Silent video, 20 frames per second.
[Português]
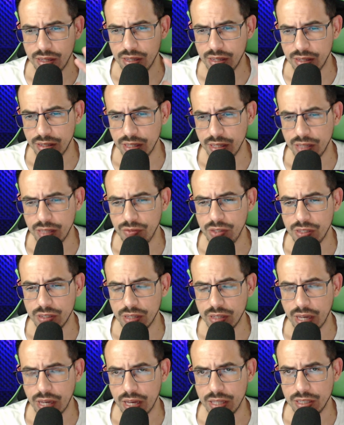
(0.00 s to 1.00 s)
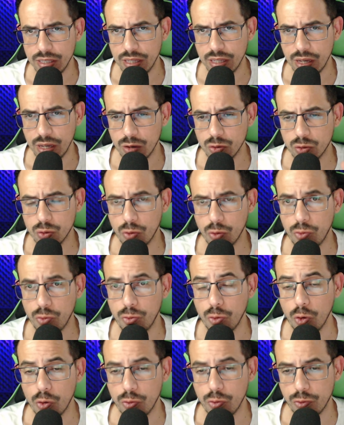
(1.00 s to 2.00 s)
127, é o som
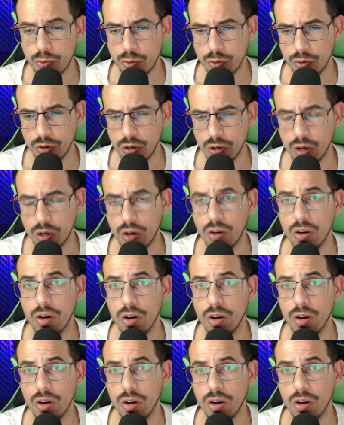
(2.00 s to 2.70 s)
fofo, ó.